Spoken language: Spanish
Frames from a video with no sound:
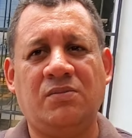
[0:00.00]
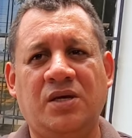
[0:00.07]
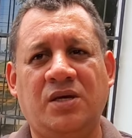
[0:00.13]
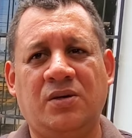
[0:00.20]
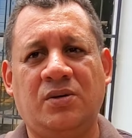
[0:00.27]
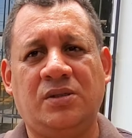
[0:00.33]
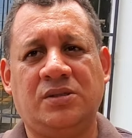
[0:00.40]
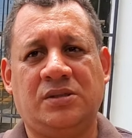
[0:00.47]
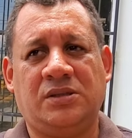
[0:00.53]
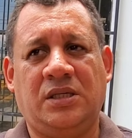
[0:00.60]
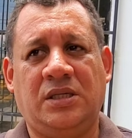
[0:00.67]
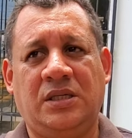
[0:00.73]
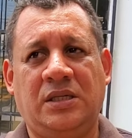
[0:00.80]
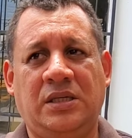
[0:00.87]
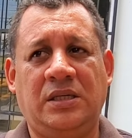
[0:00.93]
millones
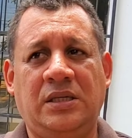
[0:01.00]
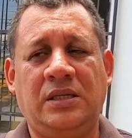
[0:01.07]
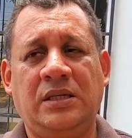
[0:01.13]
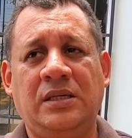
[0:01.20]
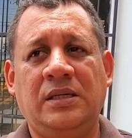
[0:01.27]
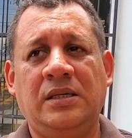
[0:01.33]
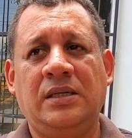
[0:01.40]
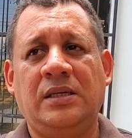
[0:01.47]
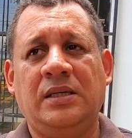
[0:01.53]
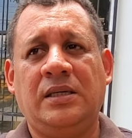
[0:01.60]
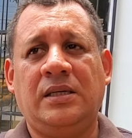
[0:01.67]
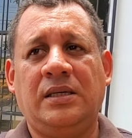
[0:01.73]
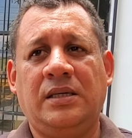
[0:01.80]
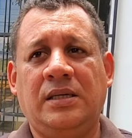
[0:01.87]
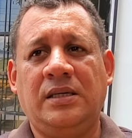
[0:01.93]
y,
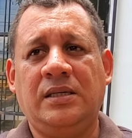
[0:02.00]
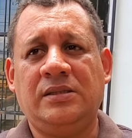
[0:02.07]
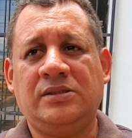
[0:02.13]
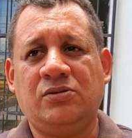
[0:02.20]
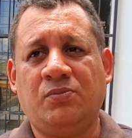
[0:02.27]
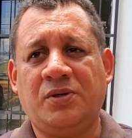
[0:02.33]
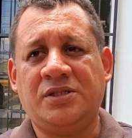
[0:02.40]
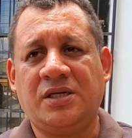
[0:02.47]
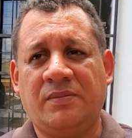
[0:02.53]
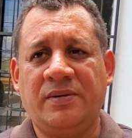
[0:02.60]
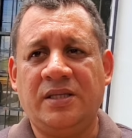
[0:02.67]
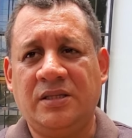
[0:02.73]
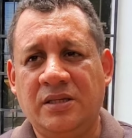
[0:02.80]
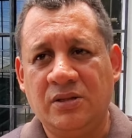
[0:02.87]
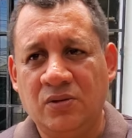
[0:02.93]
y
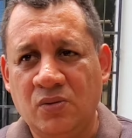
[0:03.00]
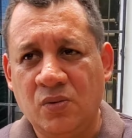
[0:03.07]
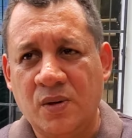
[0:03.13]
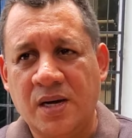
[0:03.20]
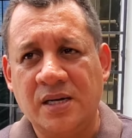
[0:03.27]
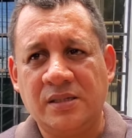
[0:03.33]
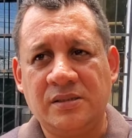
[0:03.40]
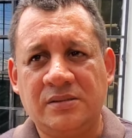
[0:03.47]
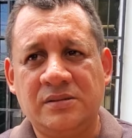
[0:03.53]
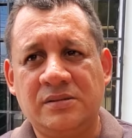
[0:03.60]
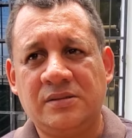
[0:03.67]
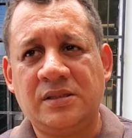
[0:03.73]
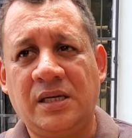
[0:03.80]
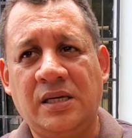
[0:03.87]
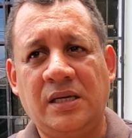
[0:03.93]
supuestamente no han
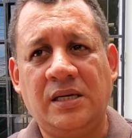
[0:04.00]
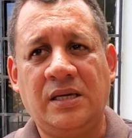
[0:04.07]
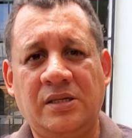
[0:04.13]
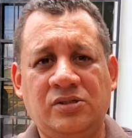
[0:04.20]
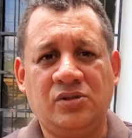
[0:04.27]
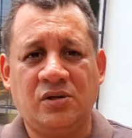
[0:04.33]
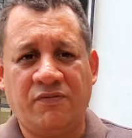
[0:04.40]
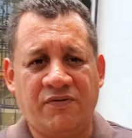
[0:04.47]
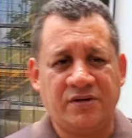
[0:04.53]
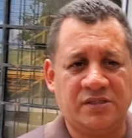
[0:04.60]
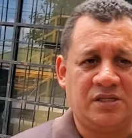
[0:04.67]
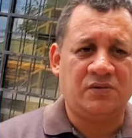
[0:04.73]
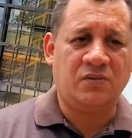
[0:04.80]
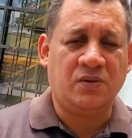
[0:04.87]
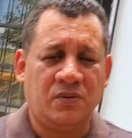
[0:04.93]
eh, hecho
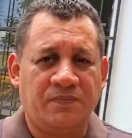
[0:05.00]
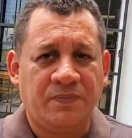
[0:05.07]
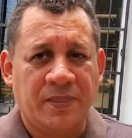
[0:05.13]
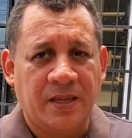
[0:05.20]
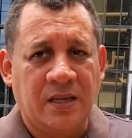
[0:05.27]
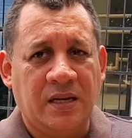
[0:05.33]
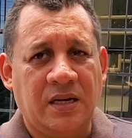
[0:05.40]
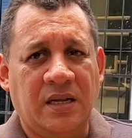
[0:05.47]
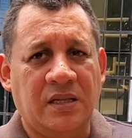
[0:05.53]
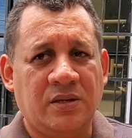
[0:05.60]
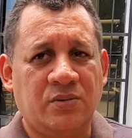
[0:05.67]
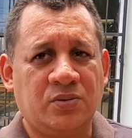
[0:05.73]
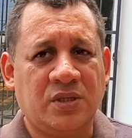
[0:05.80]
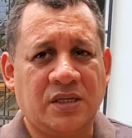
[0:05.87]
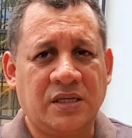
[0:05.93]
efectivo la
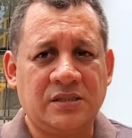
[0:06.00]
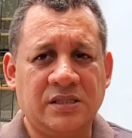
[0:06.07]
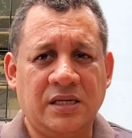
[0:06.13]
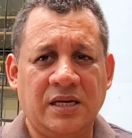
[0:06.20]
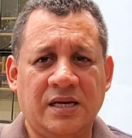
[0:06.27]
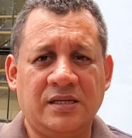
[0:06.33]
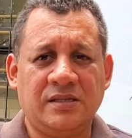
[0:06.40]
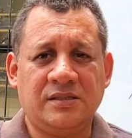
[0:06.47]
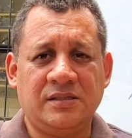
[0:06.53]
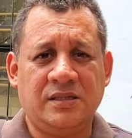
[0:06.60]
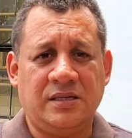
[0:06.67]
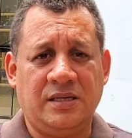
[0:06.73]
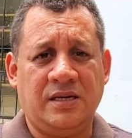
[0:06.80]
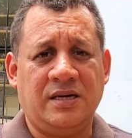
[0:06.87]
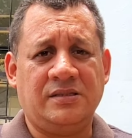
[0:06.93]
deuda que se le,
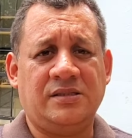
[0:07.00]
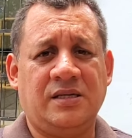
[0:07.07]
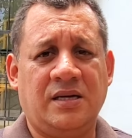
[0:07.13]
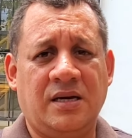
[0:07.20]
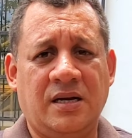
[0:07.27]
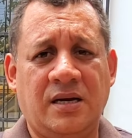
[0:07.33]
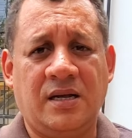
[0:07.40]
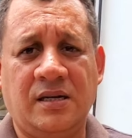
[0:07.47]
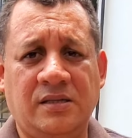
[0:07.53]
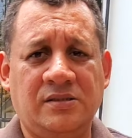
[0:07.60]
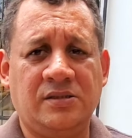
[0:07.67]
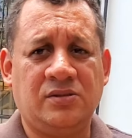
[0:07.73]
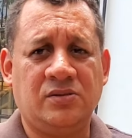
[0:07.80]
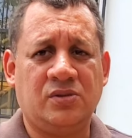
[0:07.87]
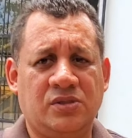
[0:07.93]
le hace al
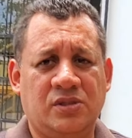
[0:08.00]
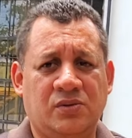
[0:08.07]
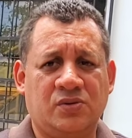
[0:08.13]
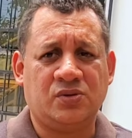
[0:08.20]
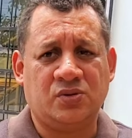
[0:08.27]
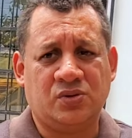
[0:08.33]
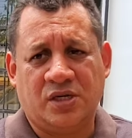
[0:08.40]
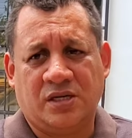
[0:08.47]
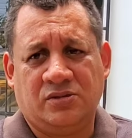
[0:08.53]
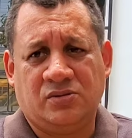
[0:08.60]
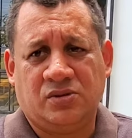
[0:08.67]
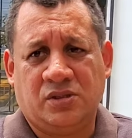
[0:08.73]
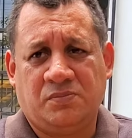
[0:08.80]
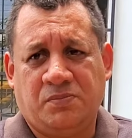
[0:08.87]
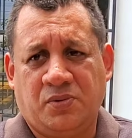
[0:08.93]
Instituto de Seguro Social.
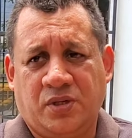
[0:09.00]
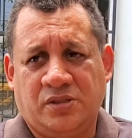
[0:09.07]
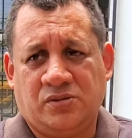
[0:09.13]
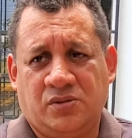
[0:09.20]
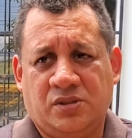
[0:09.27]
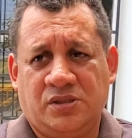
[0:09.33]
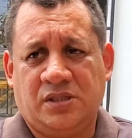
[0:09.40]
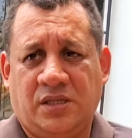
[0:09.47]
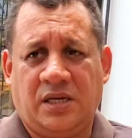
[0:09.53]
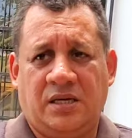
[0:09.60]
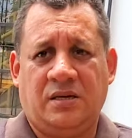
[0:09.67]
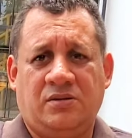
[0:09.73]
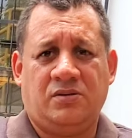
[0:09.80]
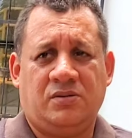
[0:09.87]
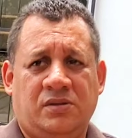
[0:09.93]
Entonces, por eso dicen
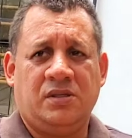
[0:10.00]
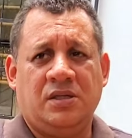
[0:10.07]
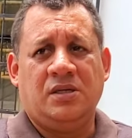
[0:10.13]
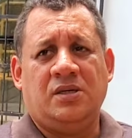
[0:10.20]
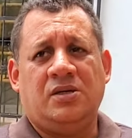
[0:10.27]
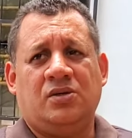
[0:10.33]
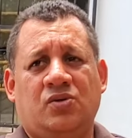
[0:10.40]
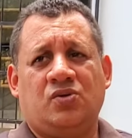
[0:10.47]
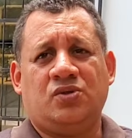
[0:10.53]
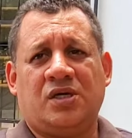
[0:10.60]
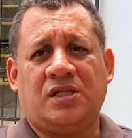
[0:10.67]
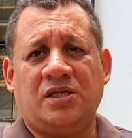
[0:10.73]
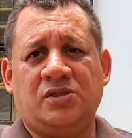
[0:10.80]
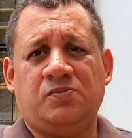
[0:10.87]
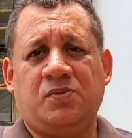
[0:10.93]
que ellos no
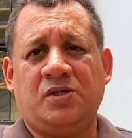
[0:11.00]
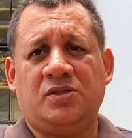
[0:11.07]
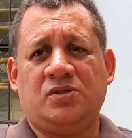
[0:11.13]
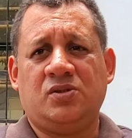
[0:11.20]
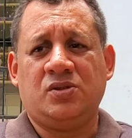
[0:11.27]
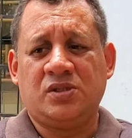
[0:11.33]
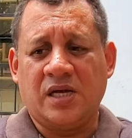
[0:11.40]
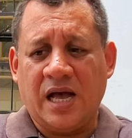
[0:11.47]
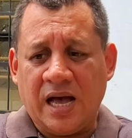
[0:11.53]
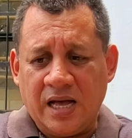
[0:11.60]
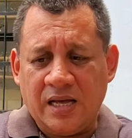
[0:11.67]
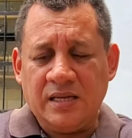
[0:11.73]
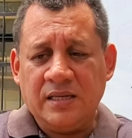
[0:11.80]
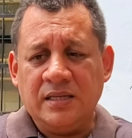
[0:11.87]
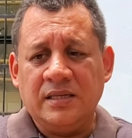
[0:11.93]
están dispuestos a,